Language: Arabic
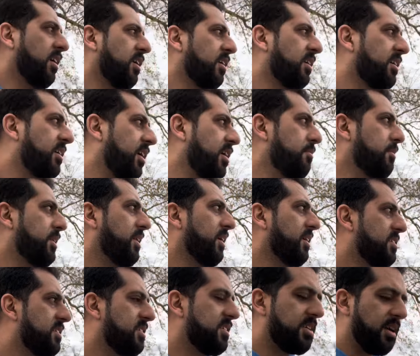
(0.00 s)
الكلمات اللي
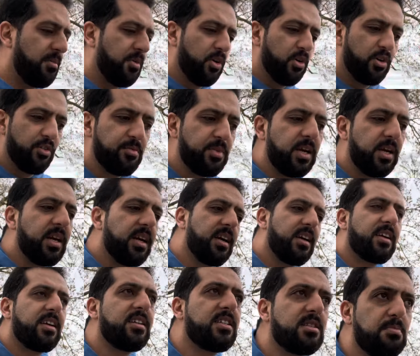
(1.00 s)
كتستعملوا هنا في امريكان
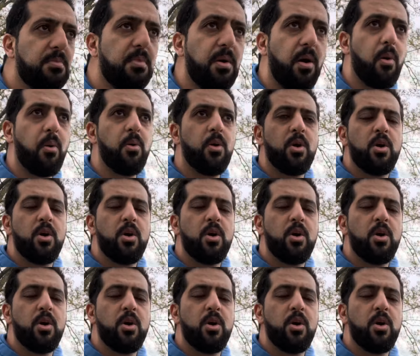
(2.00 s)
كيتسموا